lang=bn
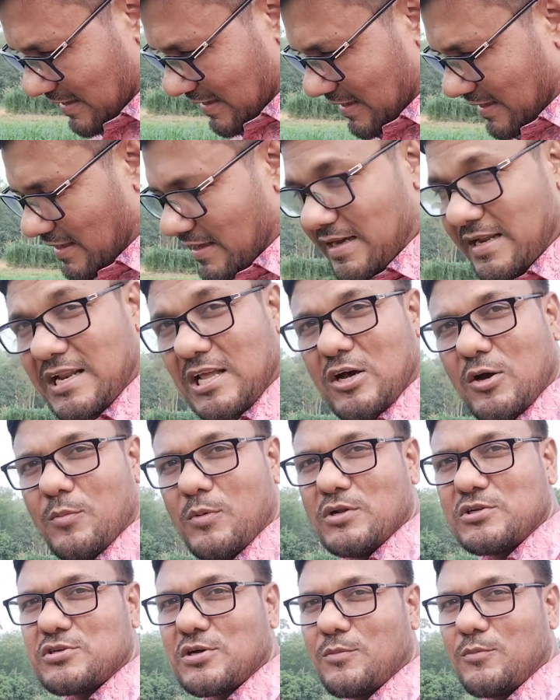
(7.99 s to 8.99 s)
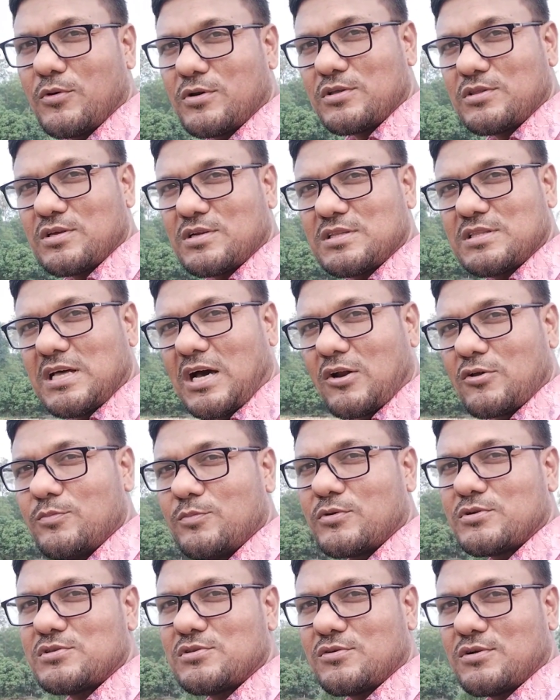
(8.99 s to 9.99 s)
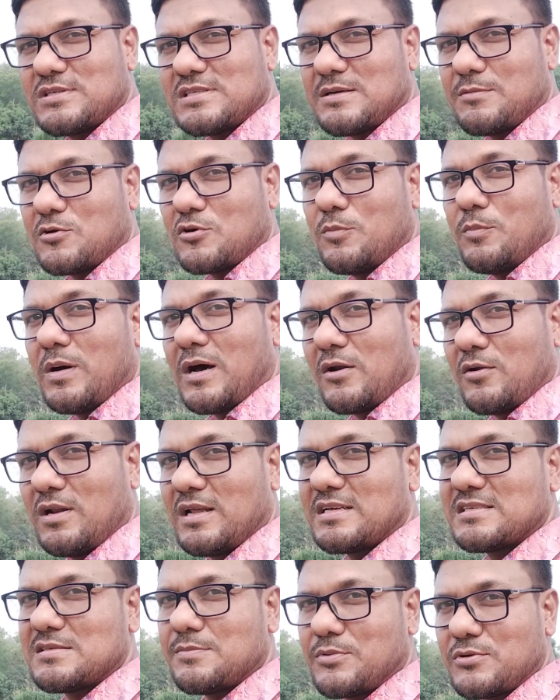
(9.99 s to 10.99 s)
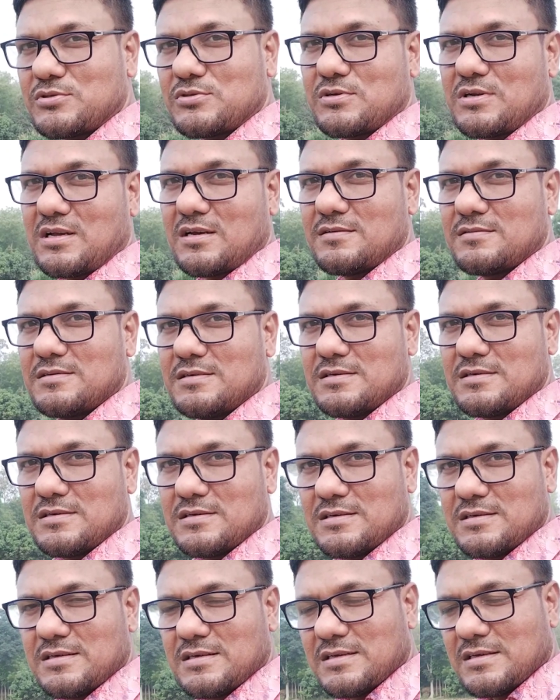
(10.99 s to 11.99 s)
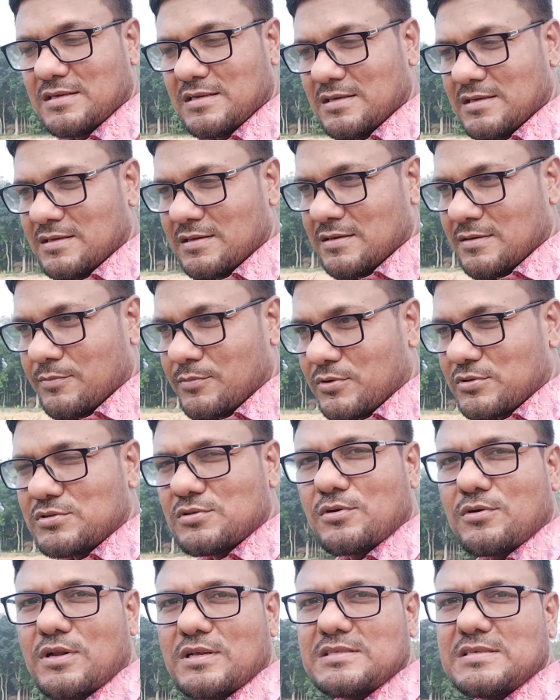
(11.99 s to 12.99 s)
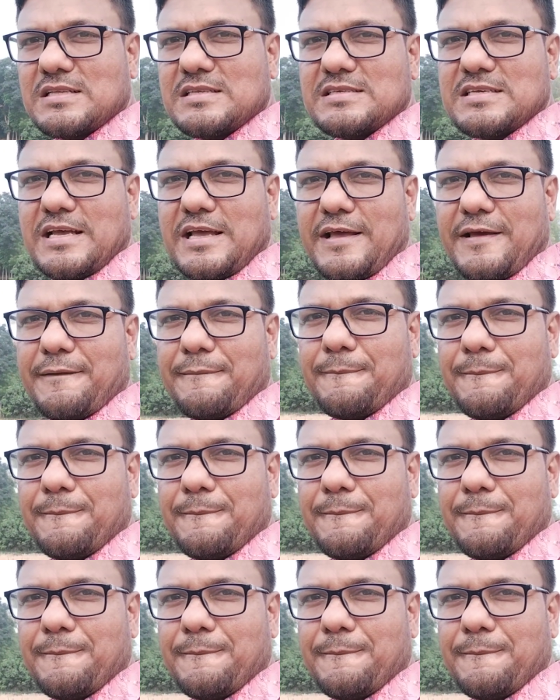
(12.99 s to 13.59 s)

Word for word: এই রেয়ামিল সম্পর্কিত একটি দারুণ প্রশ্ন করেছে আমার খুব ভালো লেগেছে প্রশ্নটা প্রশ্ন করেছেন যে